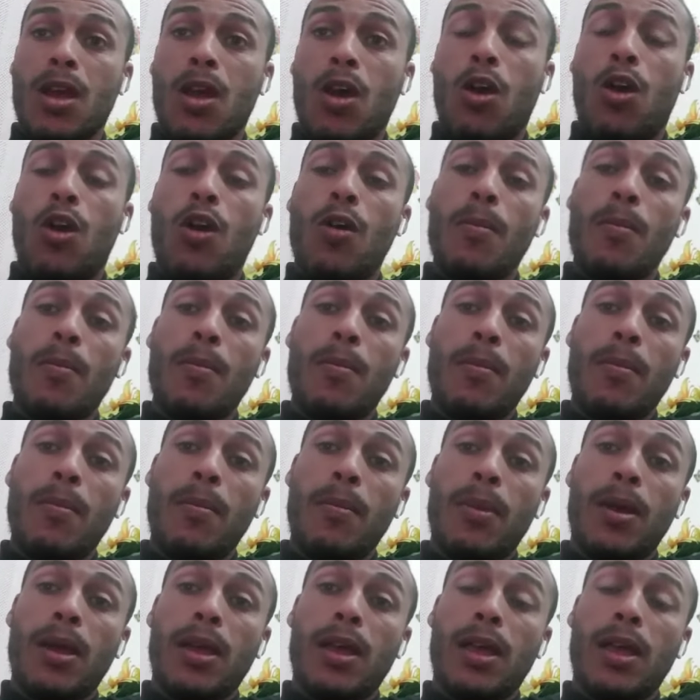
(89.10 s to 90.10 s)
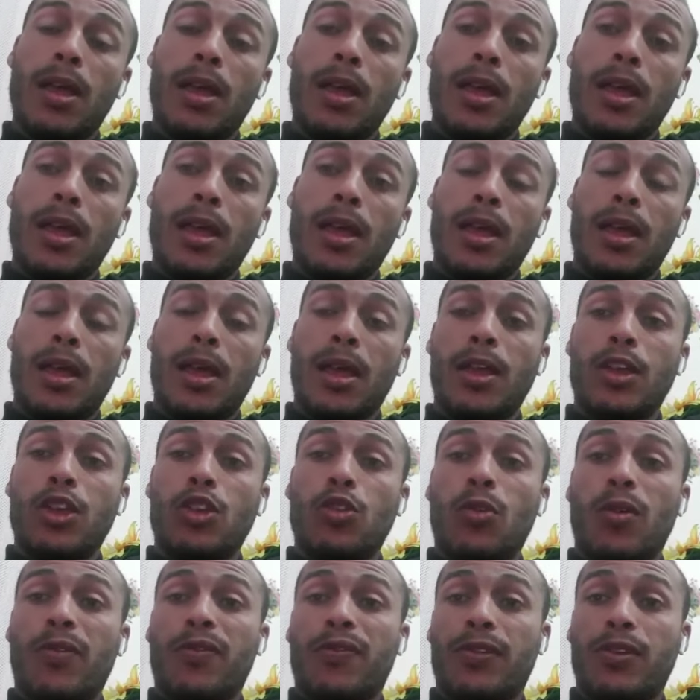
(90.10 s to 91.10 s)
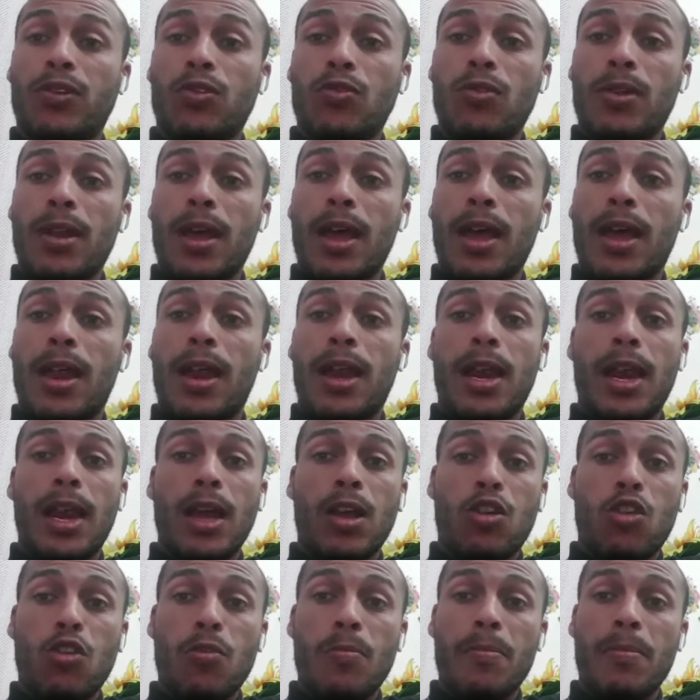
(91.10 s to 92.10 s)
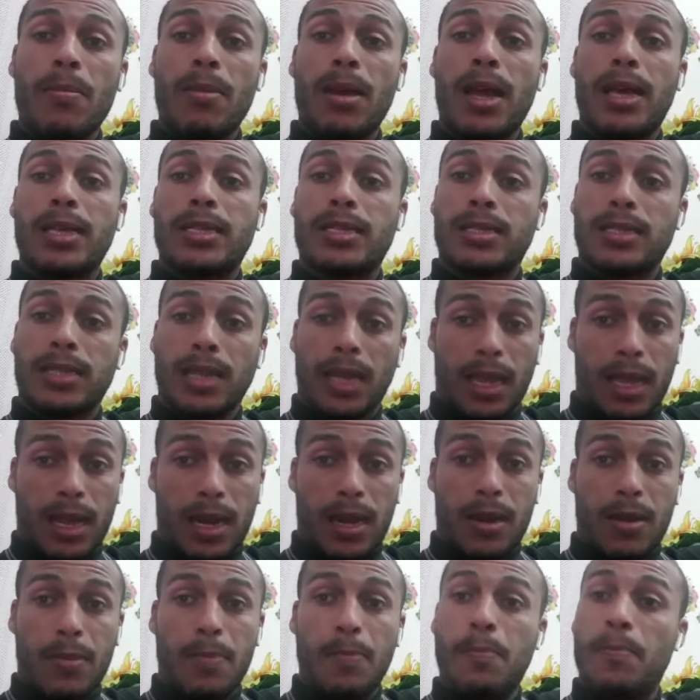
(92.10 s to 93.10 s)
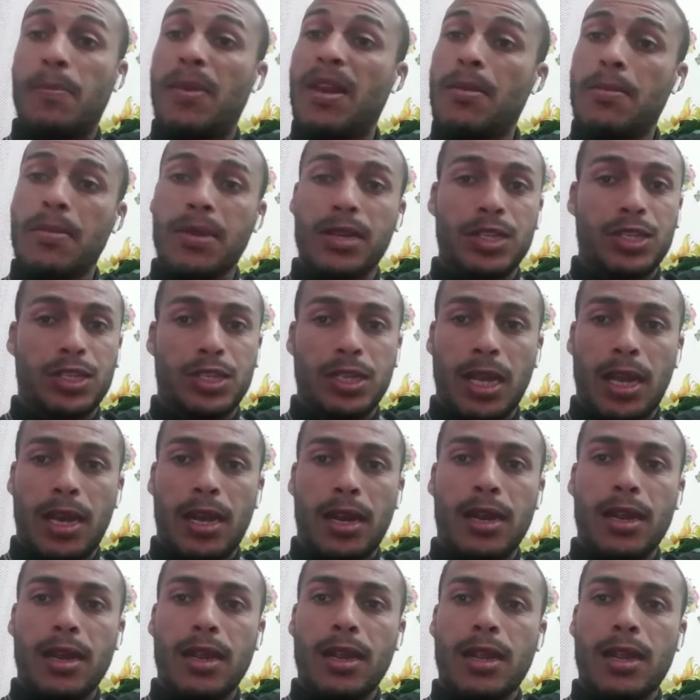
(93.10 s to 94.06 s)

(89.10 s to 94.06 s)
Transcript: هم آه، يوفرون لكم السكن بالمجان